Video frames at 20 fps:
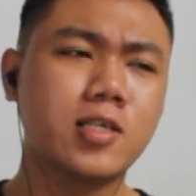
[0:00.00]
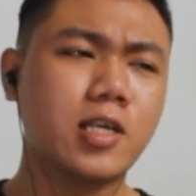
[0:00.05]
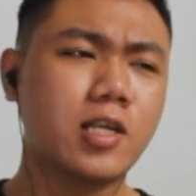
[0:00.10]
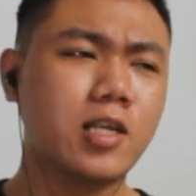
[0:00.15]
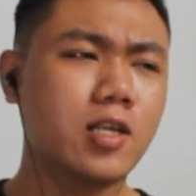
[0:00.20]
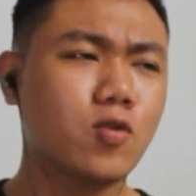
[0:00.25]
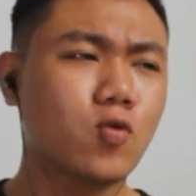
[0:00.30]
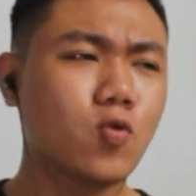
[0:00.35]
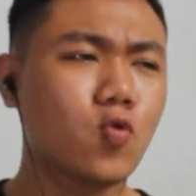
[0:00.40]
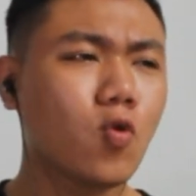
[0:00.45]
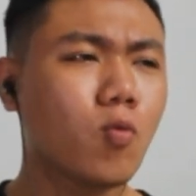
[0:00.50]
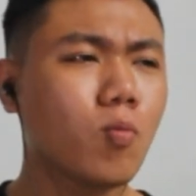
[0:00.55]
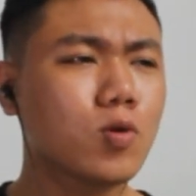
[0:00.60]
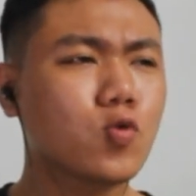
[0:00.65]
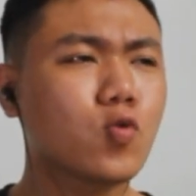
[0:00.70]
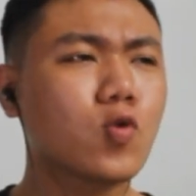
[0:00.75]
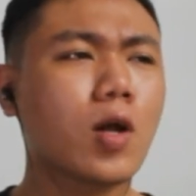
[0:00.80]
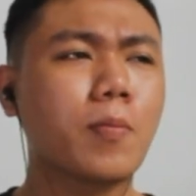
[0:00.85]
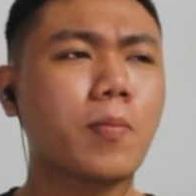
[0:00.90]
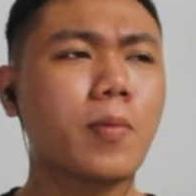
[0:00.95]
jadi dukung
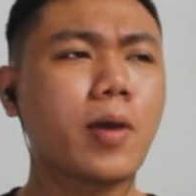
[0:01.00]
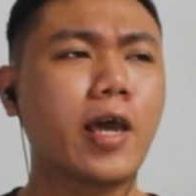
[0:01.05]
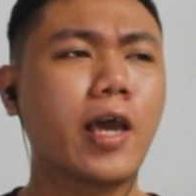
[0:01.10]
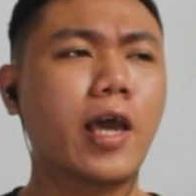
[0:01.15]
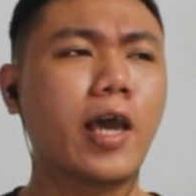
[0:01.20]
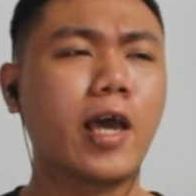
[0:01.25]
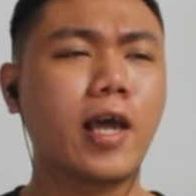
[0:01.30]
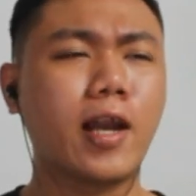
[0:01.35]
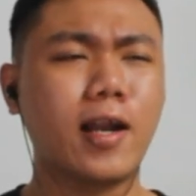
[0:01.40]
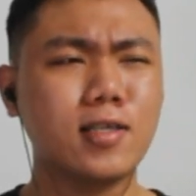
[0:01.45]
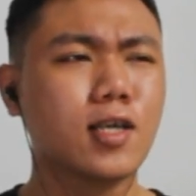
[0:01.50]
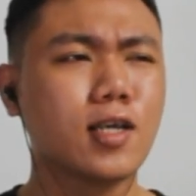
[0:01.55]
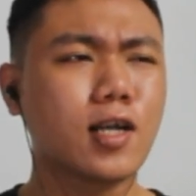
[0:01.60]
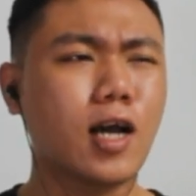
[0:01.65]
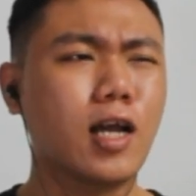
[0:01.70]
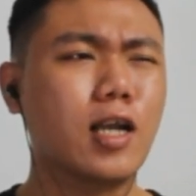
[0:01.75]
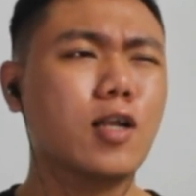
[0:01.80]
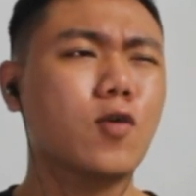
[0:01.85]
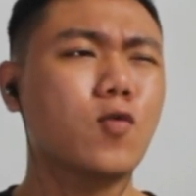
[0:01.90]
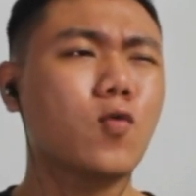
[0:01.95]
pesulap merah
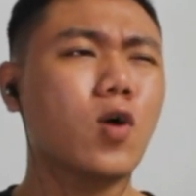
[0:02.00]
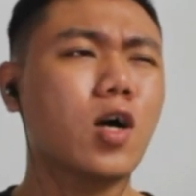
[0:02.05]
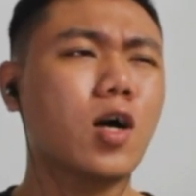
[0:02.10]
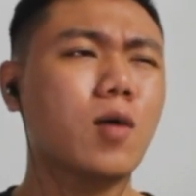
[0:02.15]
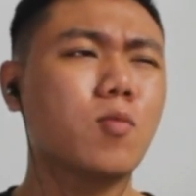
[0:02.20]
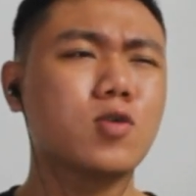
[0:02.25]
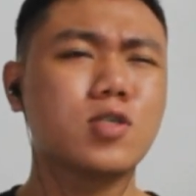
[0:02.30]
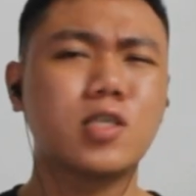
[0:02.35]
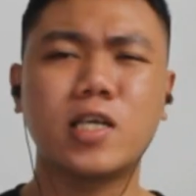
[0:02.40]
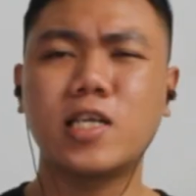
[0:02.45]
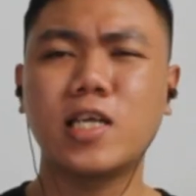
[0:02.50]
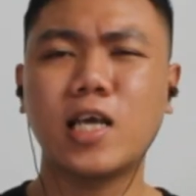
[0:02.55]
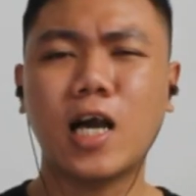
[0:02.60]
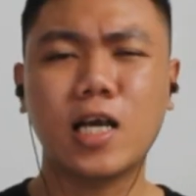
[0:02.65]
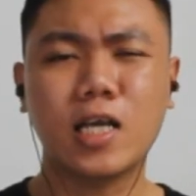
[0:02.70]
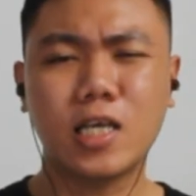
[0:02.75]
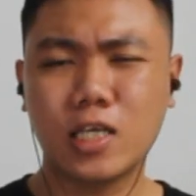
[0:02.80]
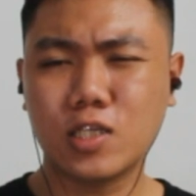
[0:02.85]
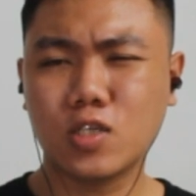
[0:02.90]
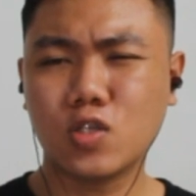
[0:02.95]
karena gue nggak mau jadi
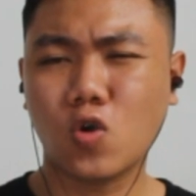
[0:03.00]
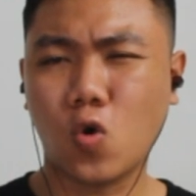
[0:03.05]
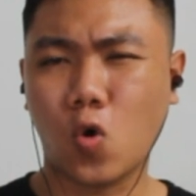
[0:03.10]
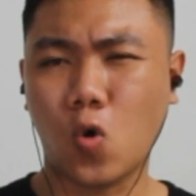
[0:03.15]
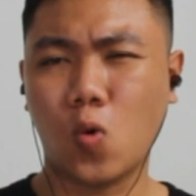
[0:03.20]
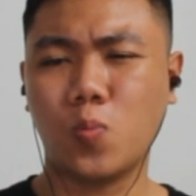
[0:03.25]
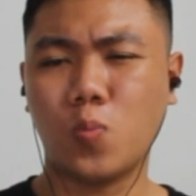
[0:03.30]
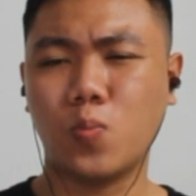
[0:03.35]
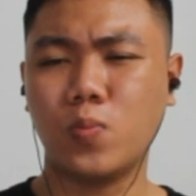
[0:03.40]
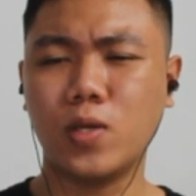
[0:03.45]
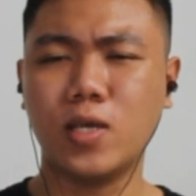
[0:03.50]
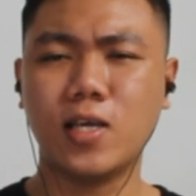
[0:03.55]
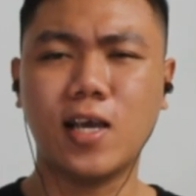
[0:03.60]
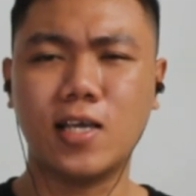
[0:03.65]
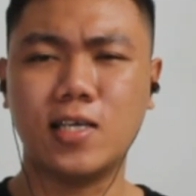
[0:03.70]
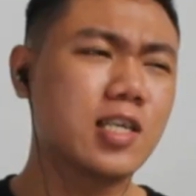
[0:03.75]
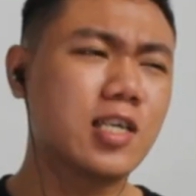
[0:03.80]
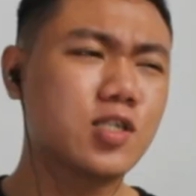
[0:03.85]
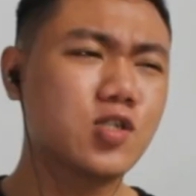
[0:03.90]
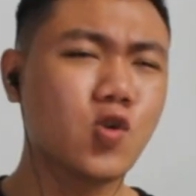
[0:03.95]
agen Shopee
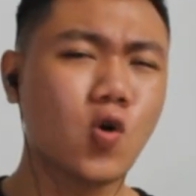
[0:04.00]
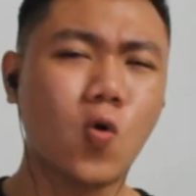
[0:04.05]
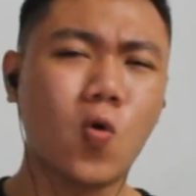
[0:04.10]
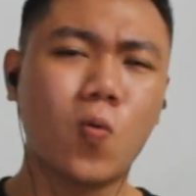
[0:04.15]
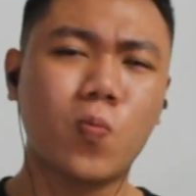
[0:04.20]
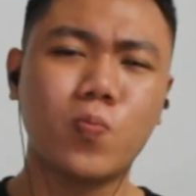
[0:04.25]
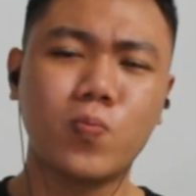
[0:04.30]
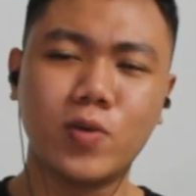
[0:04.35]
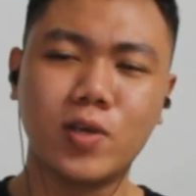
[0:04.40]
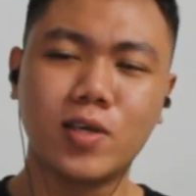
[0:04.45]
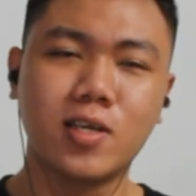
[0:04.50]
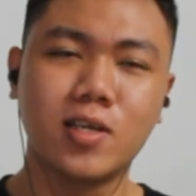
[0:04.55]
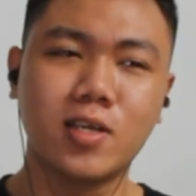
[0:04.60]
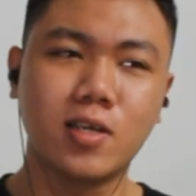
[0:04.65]
guys Shopee